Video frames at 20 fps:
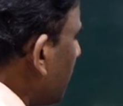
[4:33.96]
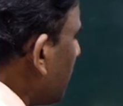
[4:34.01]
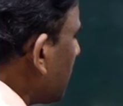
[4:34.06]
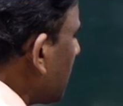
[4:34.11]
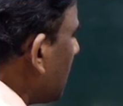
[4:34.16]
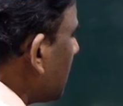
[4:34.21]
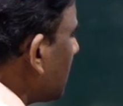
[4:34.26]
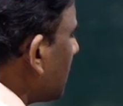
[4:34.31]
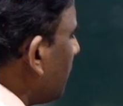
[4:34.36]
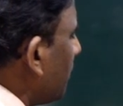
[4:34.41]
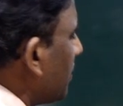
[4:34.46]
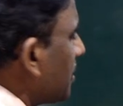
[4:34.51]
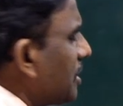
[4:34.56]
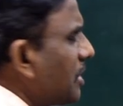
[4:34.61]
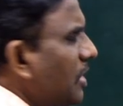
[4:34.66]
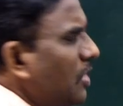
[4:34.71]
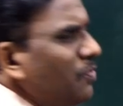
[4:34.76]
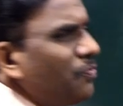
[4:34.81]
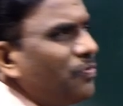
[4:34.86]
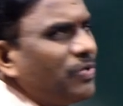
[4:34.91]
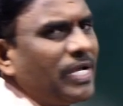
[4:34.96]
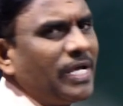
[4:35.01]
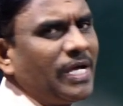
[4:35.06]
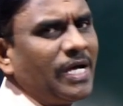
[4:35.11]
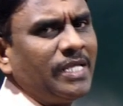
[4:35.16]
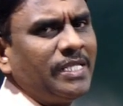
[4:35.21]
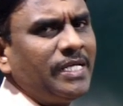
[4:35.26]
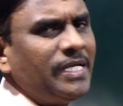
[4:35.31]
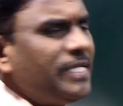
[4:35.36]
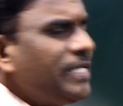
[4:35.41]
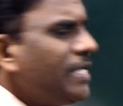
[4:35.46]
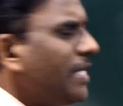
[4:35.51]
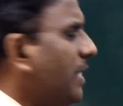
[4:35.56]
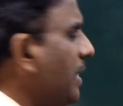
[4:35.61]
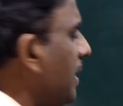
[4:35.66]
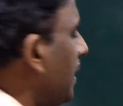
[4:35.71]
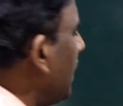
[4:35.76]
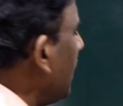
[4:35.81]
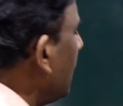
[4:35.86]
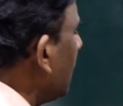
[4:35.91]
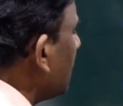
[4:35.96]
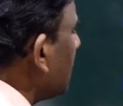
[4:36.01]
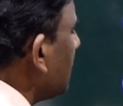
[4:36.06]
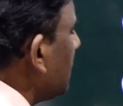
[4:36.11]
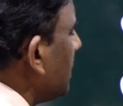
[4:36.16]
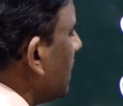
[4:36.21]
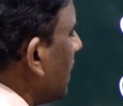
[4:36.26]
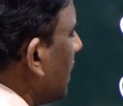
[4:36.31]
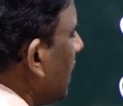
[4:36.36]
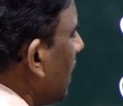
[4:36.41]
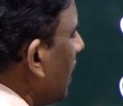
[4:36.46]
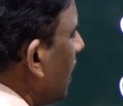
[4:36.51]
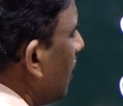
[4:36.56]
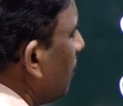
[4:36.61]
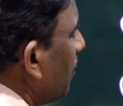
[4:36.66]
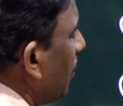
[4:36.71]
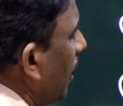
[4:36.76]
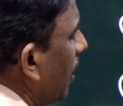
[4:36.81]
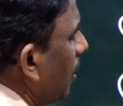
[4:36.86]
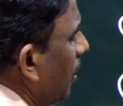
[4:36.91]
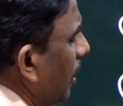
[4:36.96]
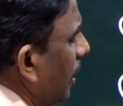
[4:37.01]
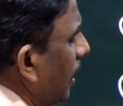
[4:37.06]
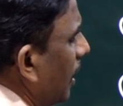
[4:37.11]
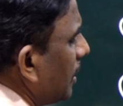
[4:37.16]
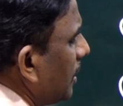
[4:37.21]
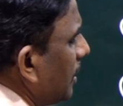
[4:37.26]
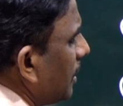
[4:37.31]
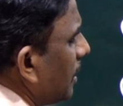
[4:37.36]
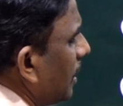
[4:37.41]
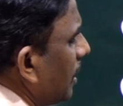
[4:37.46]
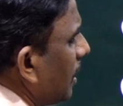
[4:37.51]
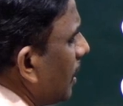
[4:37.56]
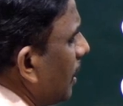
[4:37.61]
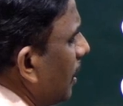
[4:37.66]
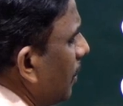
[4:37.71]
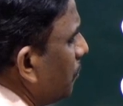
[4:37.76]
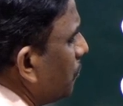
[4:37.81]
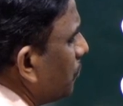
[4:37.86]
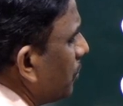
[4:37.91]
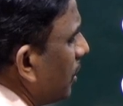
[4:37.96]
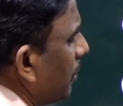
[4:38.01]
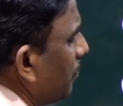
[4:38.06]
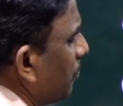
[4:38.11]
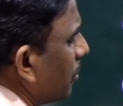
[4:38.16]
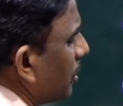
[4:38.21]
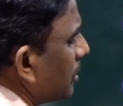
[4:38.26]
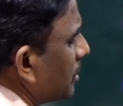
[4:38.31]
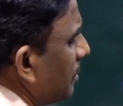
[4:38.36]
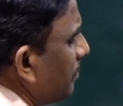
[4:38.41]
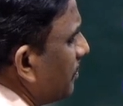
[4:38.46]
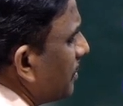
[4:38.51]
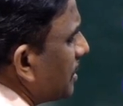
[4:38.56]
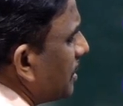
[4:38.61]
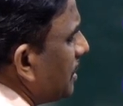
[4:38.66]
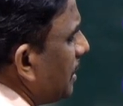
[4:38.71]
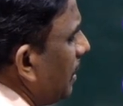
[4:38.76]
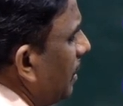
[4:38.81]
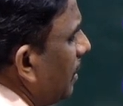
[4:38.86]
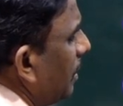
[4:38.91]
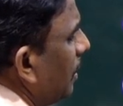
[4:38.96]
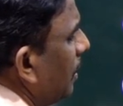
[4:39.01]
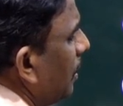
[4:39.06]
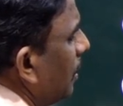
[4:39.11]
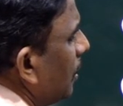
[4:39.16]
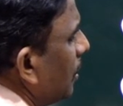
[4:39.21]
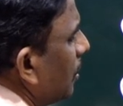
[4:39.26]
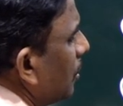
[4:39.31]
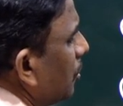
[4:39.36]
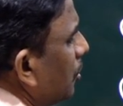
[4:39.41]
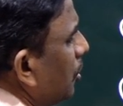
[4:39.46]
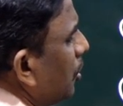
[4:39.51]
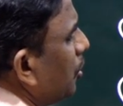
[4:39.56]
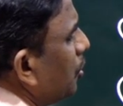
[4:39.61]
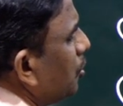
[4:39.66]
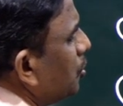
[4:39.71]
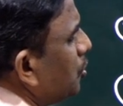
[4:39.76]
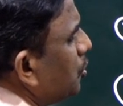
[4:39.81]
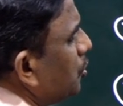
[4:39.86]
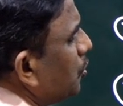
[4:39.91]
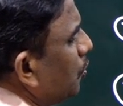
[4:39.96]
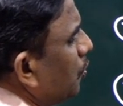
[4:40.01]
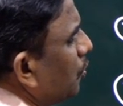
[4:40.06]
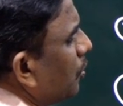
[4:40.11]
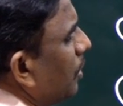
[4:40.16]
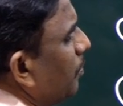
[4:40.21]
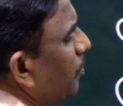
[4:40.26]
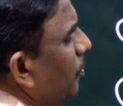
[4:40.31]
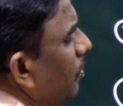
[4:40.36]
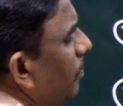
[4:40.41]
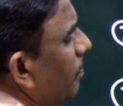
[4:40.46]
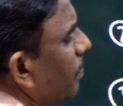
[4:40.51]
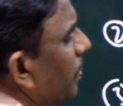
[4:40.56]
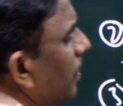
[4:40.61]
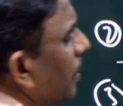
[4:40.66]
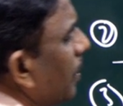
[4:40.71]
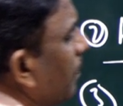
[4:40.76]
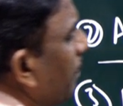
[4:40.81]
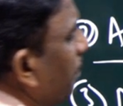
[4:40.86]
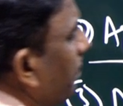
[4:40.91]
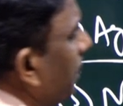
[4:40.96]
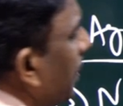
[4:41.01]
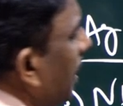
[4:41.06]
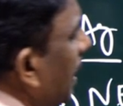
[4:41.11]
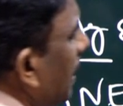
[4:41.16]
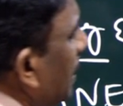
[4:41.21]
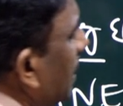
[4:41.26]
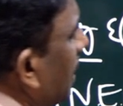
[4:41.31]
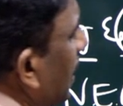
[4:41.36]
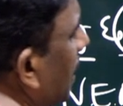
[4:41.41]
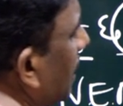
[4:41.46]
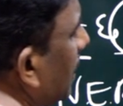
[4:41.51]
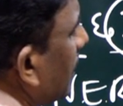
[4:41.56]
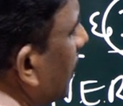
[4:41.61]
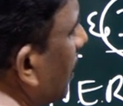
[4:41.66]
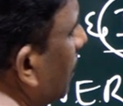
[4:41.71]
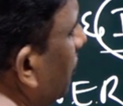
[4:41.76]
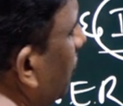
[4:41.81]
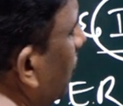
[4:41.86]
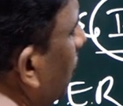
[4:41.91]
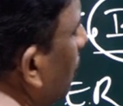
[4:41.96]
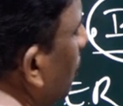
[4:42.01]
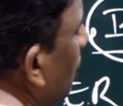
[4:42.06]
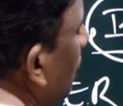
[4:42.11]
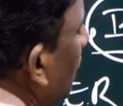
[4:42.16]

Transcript: సంబంధించిన సమస్యలు ఉన్నాయి అదేంటి అంటే జనాభా అధికంగా ఉండడం ఒక సమస్య నిరుద్యోగము పేదరికము